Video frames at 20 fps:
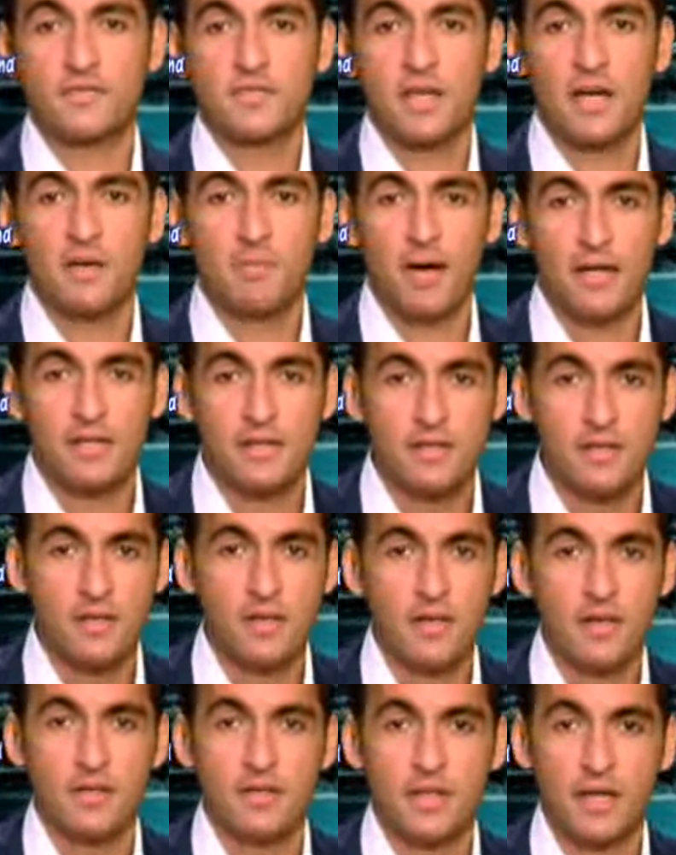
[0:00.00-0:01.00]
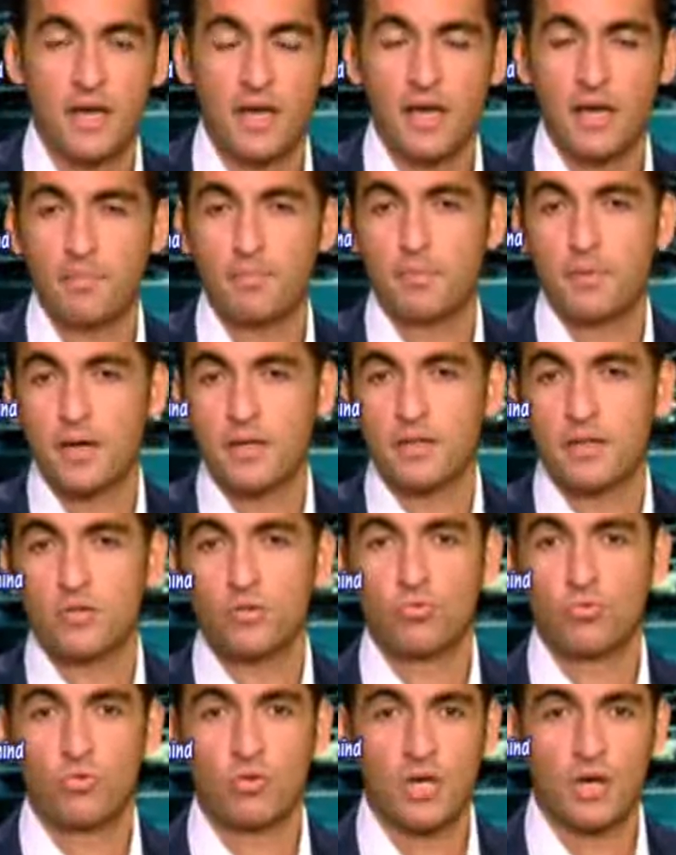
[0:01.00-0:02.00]
نفسها بعد الانتخاب كان
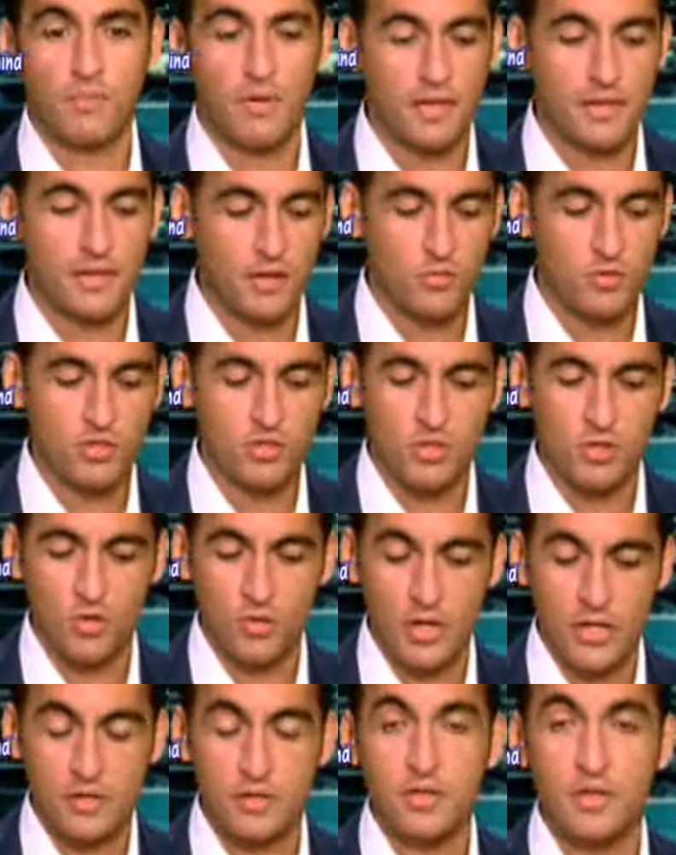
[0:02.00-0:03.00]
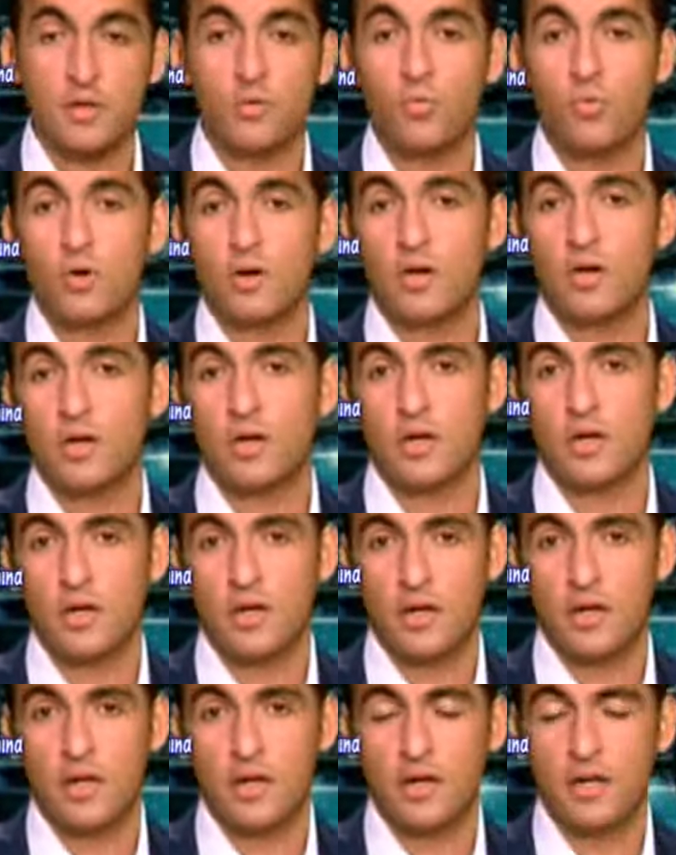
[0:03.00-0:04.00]
دكتور كمال درويش دلوقتي
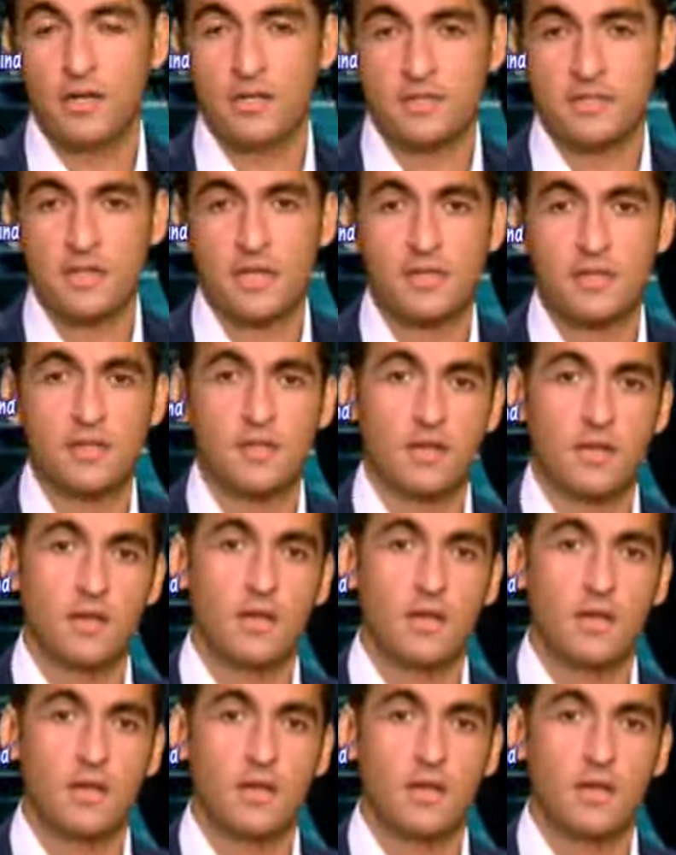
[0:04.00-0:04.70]
وسياده